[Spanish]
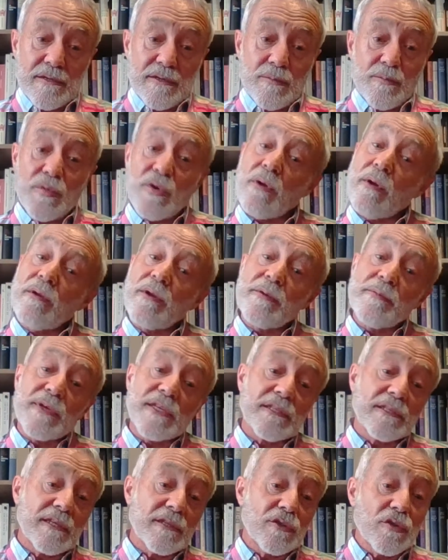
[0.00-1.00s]

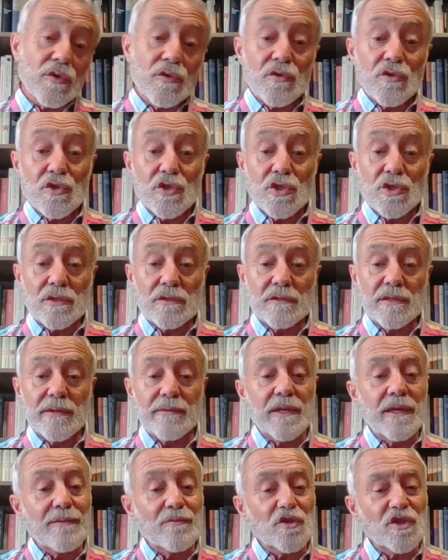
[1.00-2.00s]
Probablemente todos
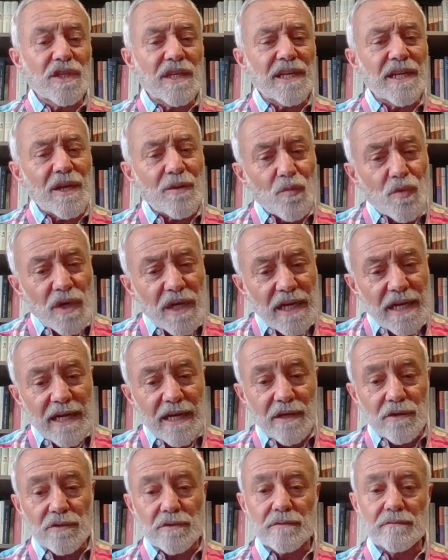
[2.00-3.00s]
deberíamos tener muy
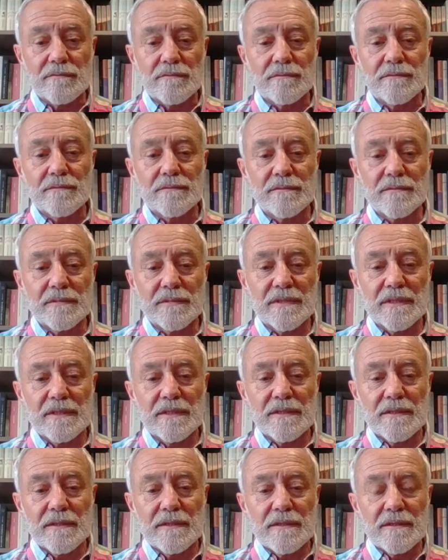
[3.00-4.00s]
claro
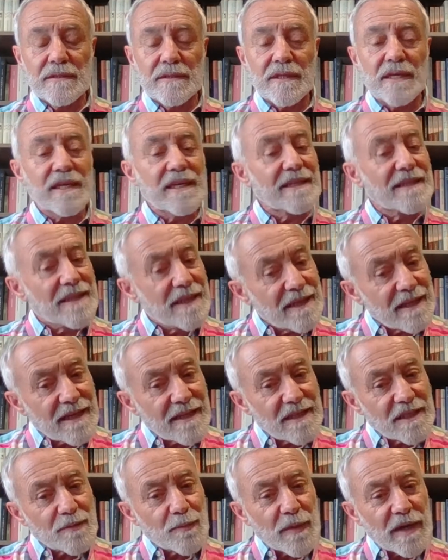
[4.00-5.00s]
que quien tiene
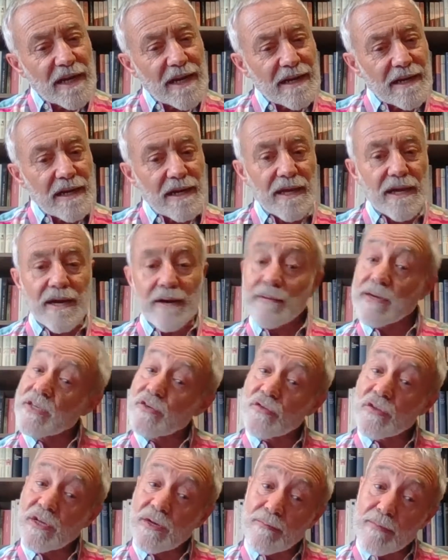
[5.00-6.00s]
que disparar al
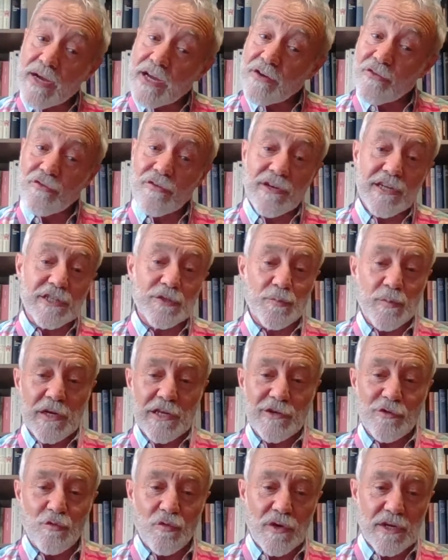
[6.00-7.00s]
caballo del malo en las
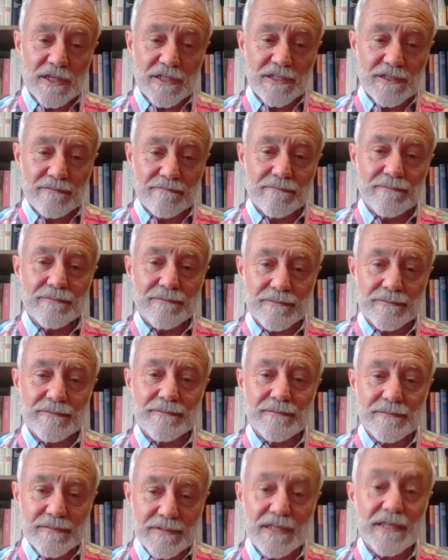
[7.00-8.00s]
películas
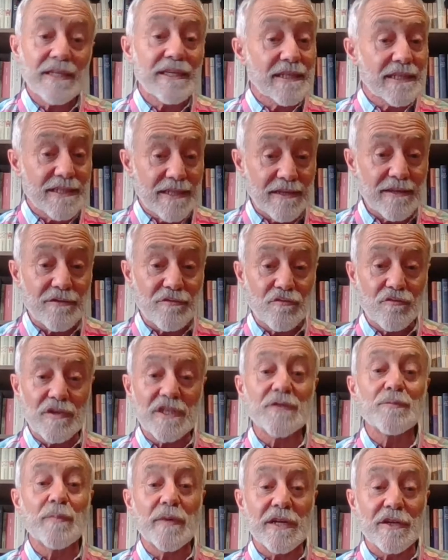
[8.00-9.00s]
tiene que ser un
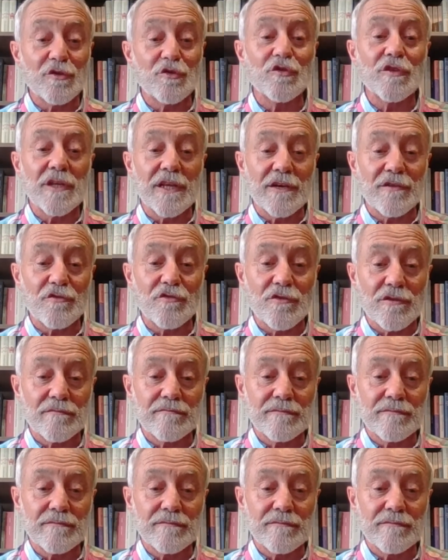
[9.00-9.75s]
experto tirador,